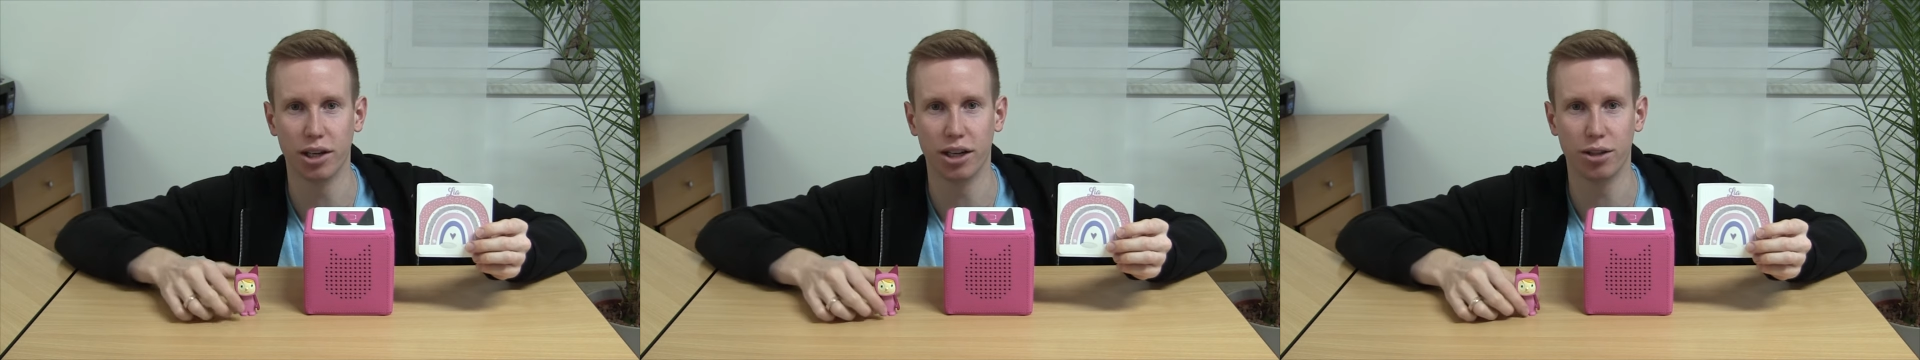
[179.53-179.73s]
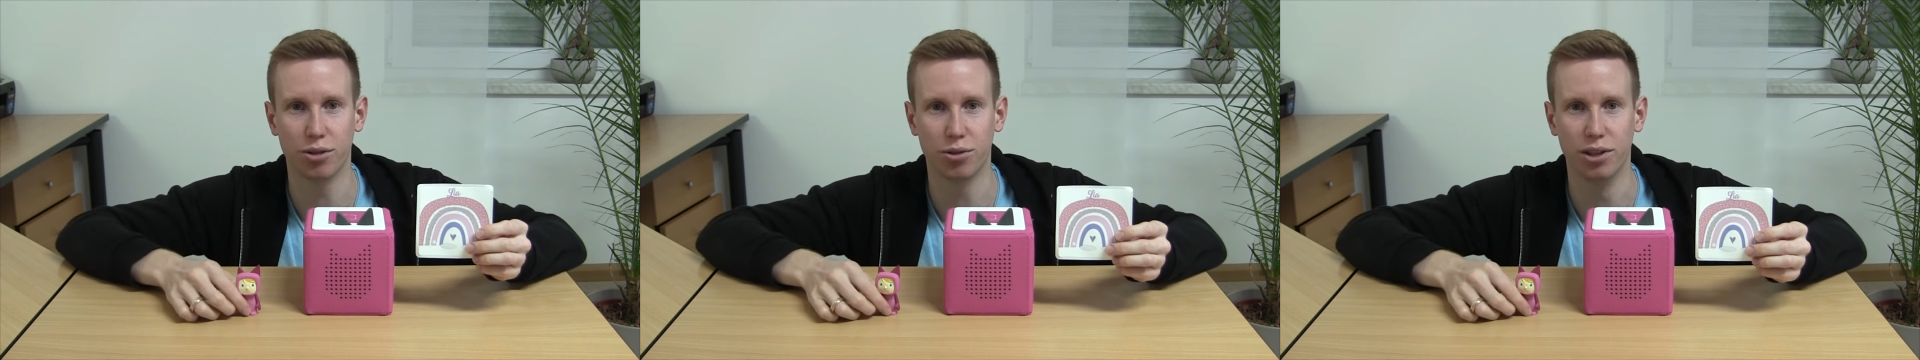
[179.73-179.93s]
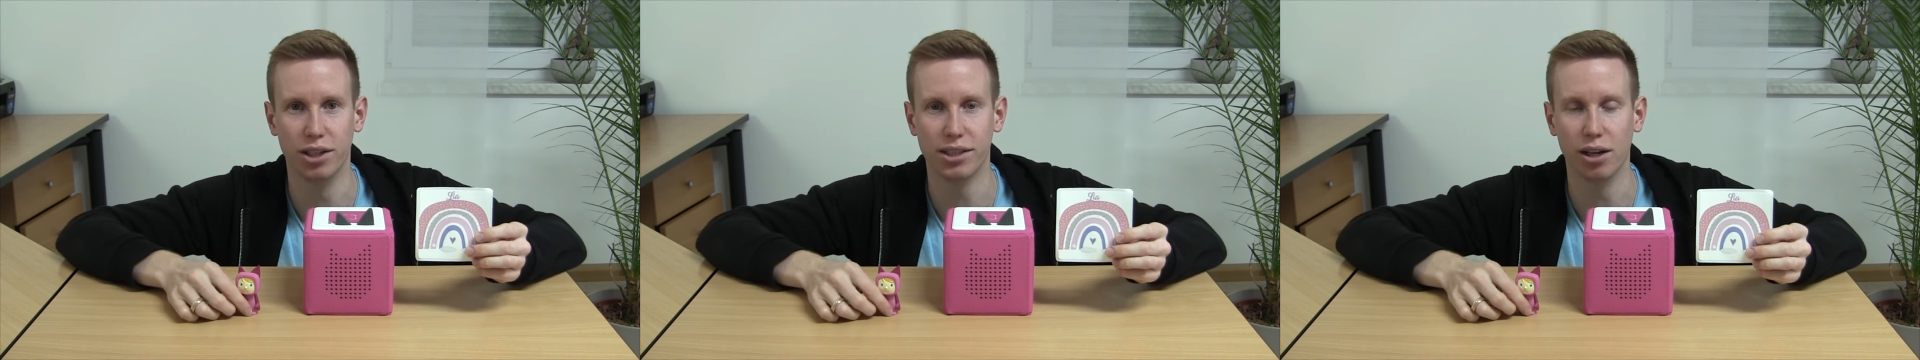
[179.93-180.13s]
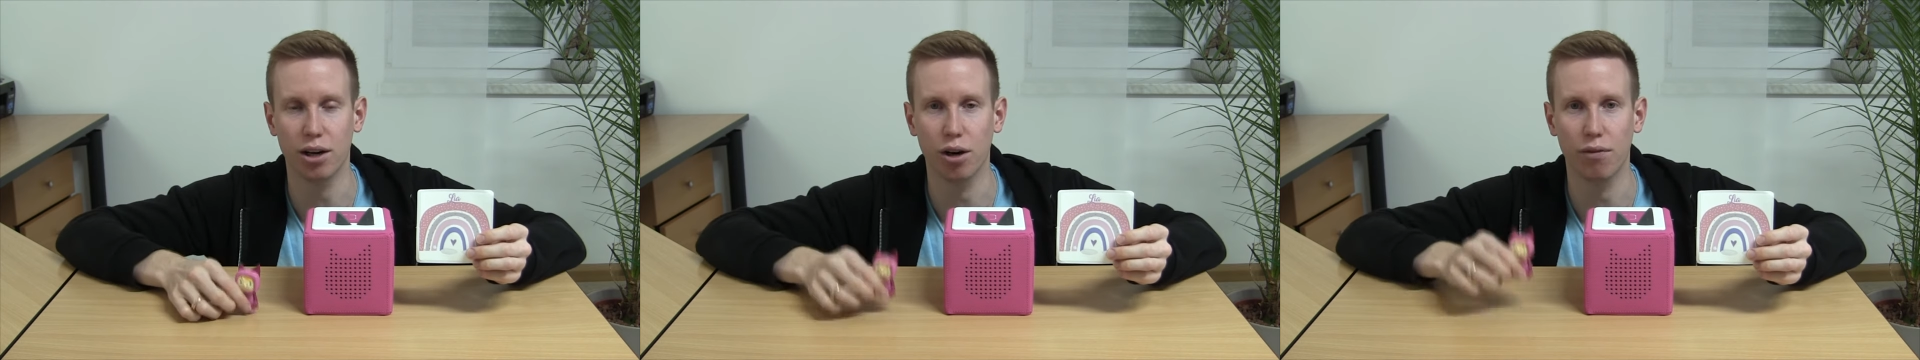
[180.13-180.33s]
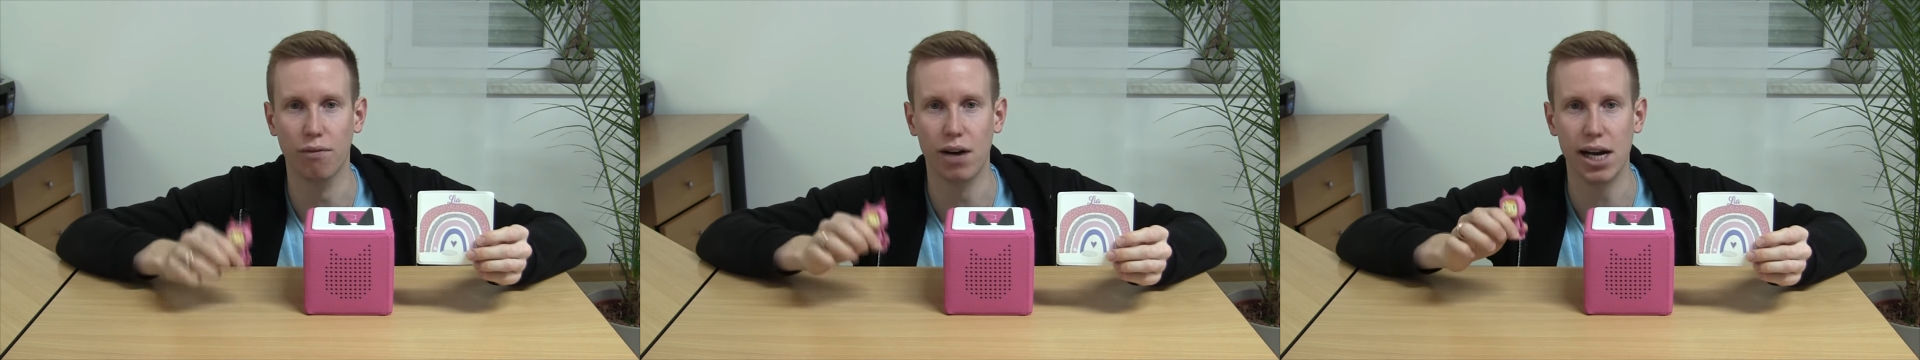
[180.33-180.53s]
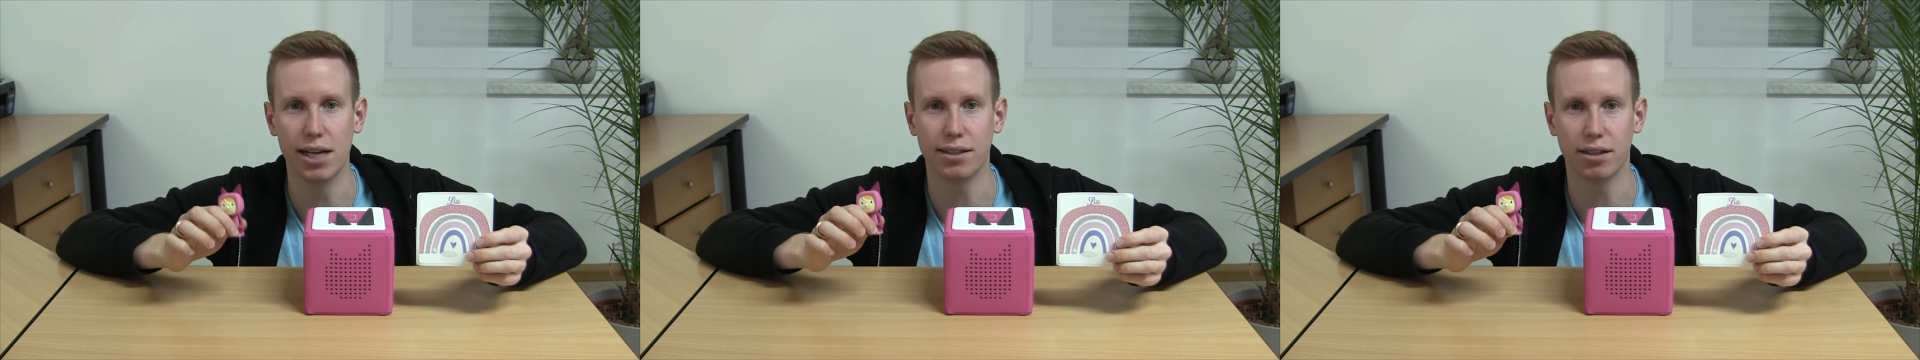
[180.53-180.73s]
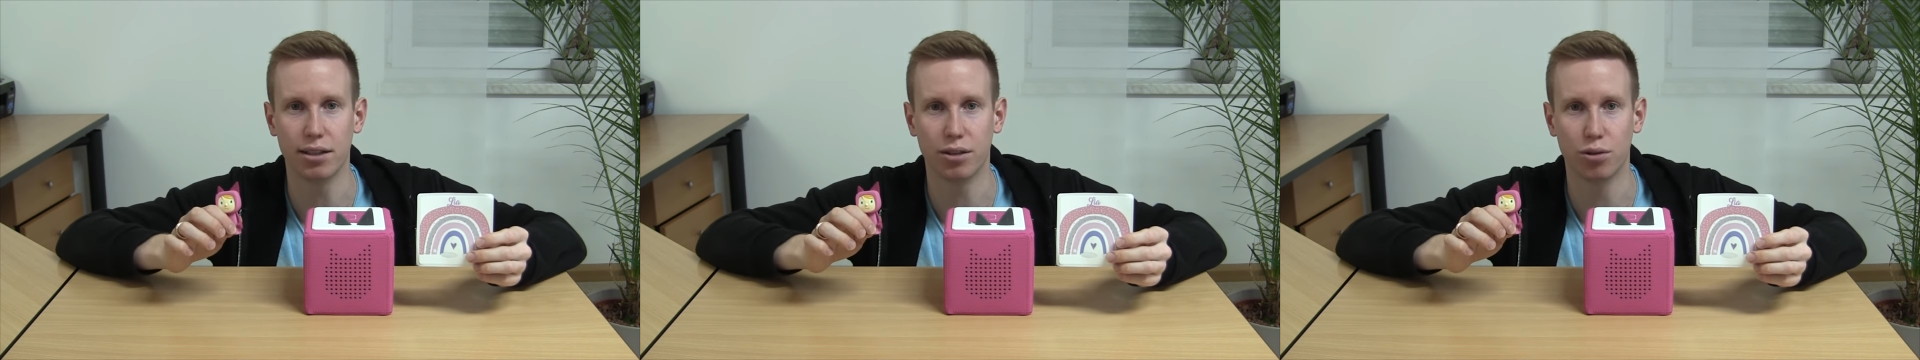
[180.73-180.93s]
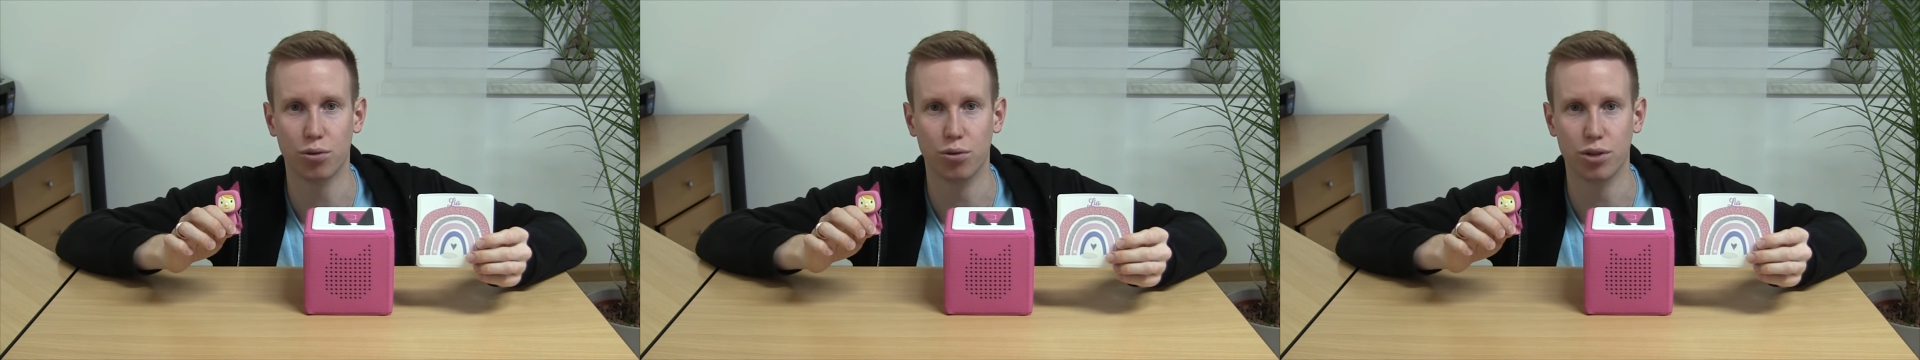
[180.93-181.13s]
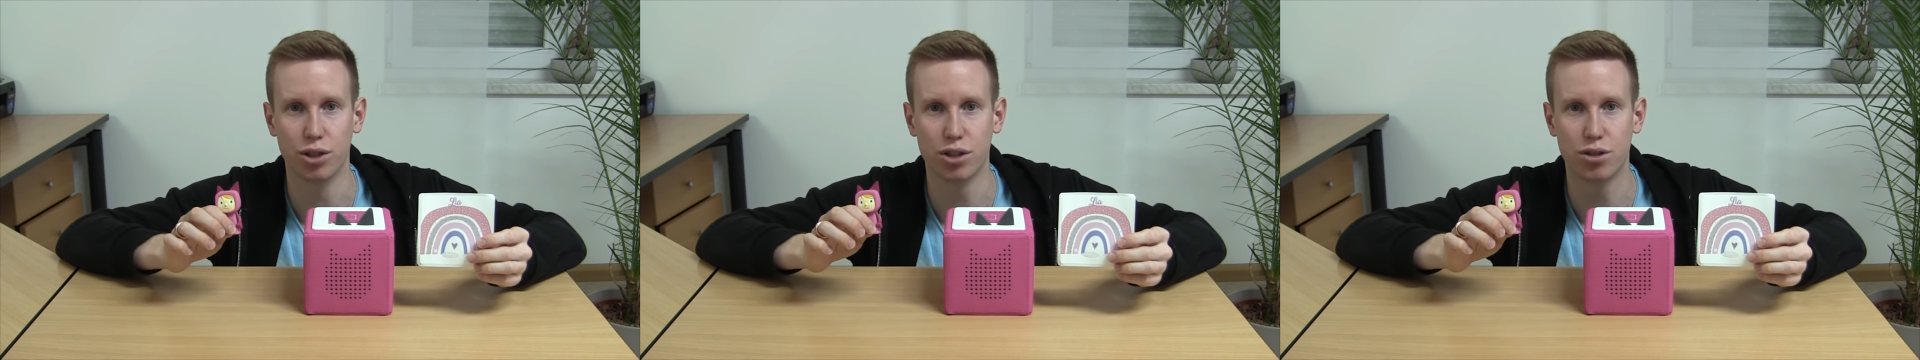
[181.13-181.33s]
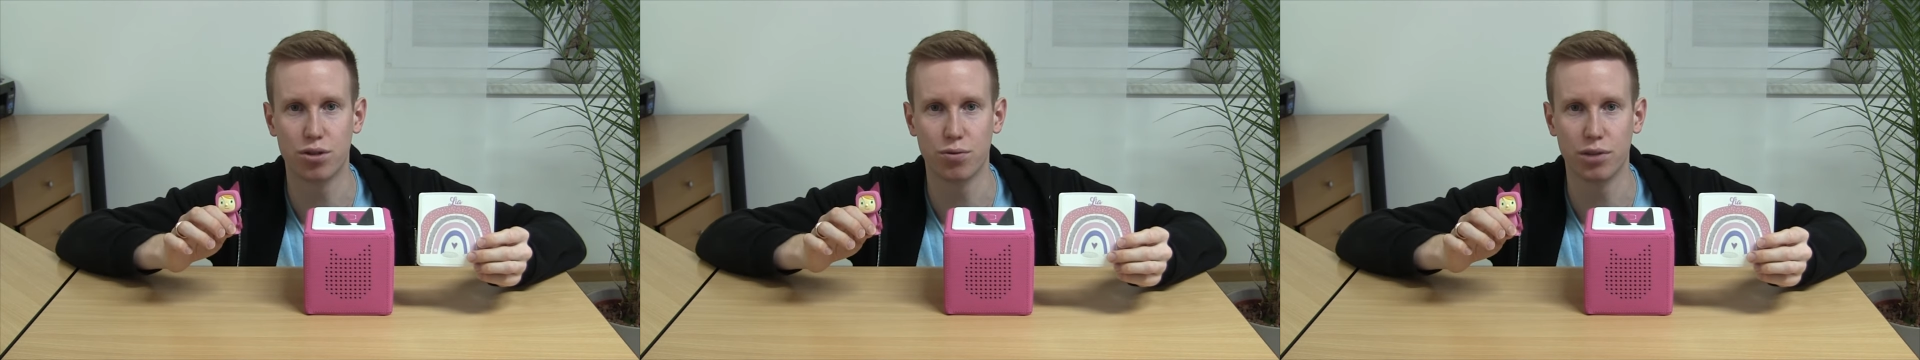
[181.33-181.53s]
natürlich auch weitere
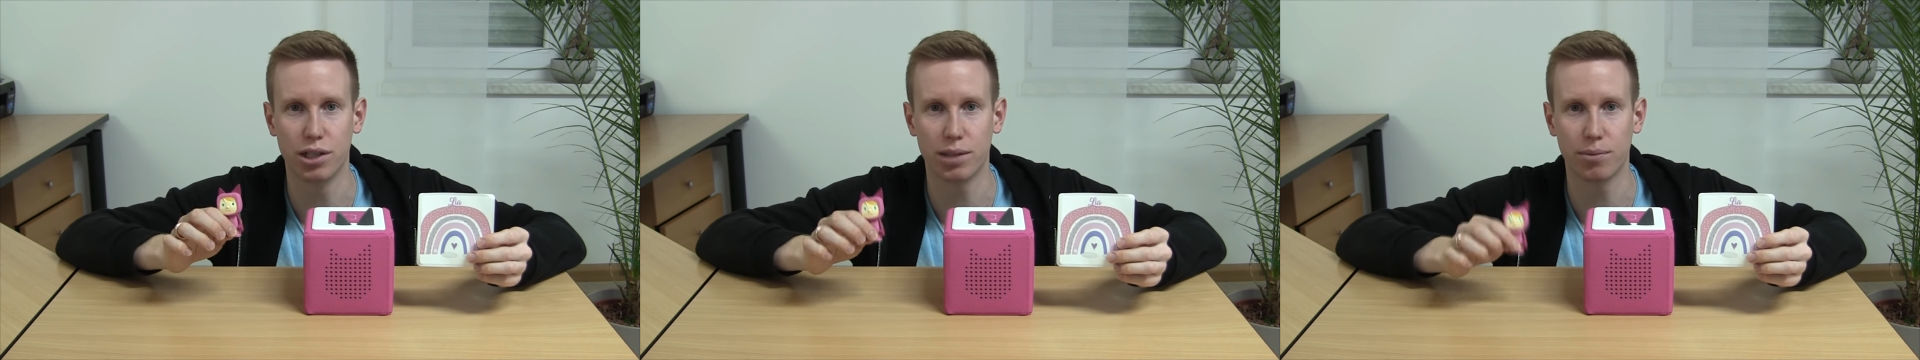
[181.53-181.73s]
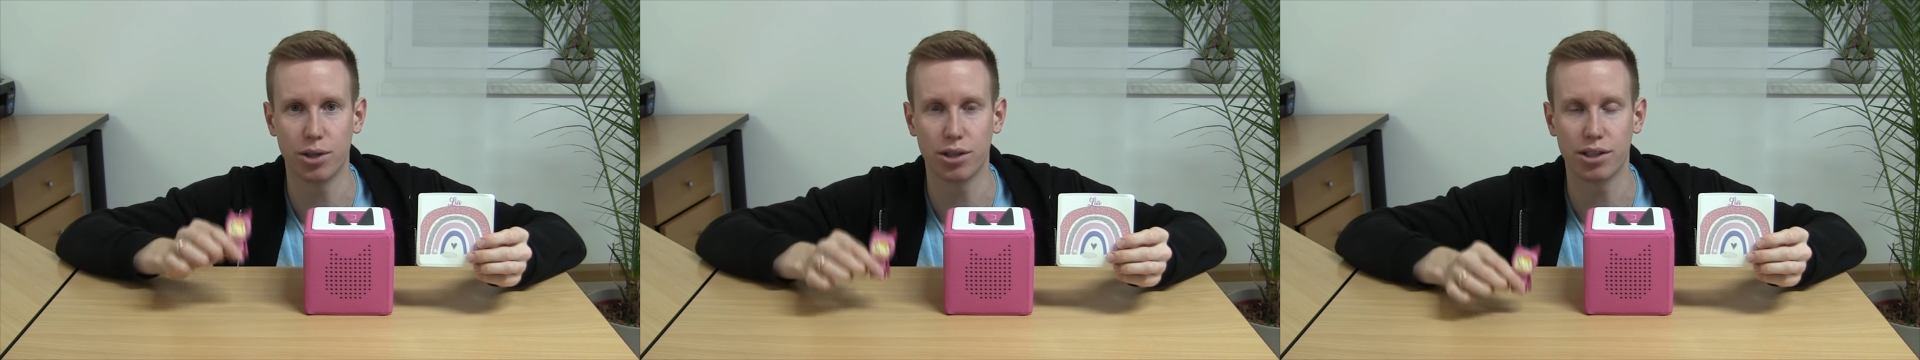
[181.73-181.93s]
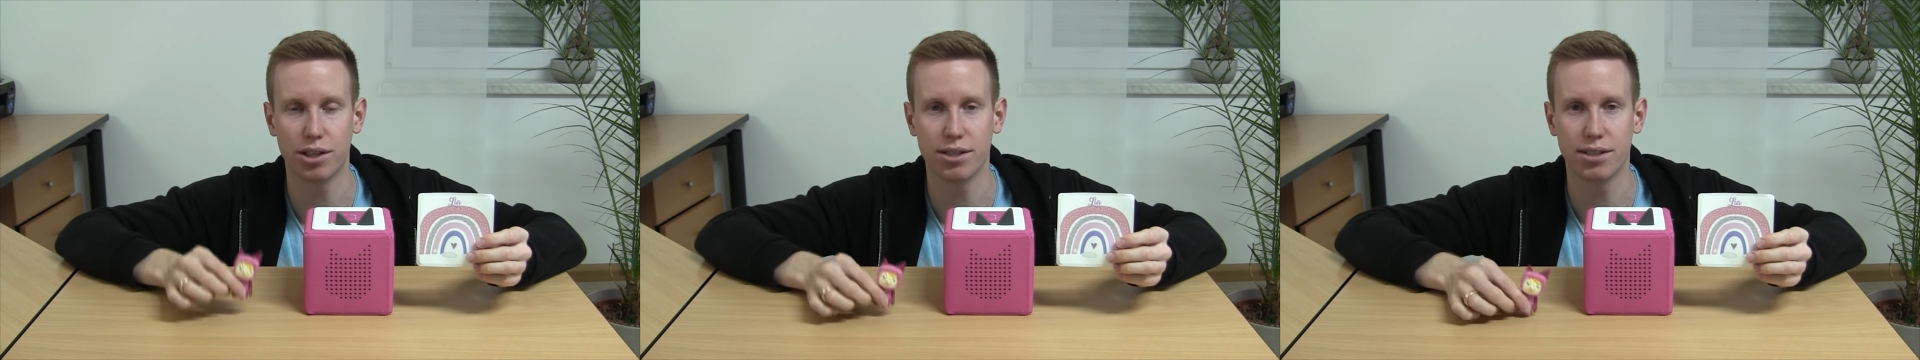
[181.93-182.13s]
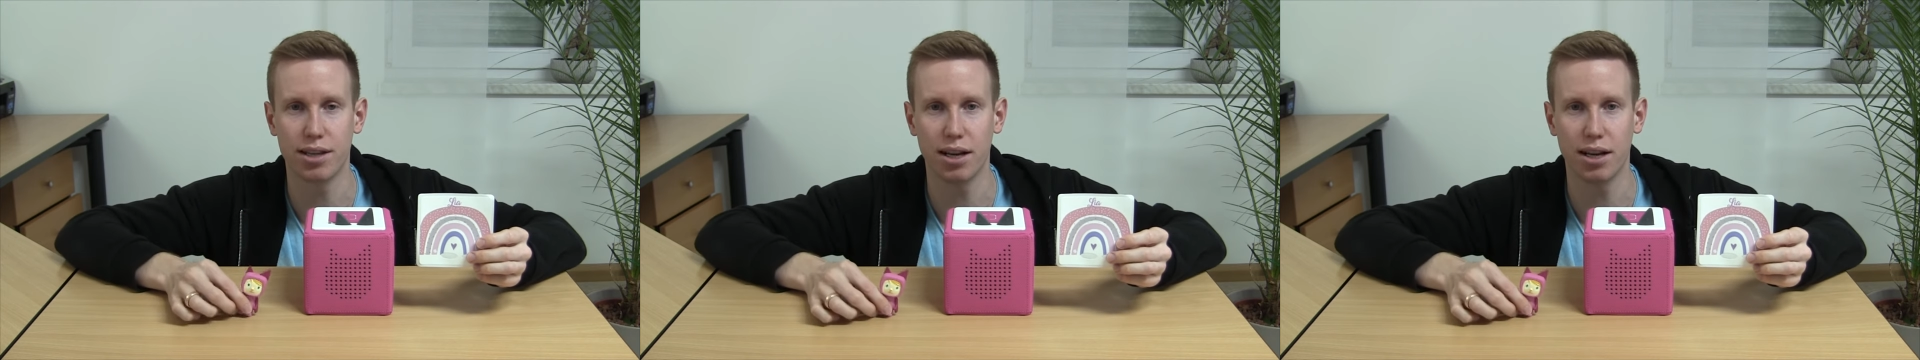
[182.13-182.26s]
Tonis zulegen möchtest,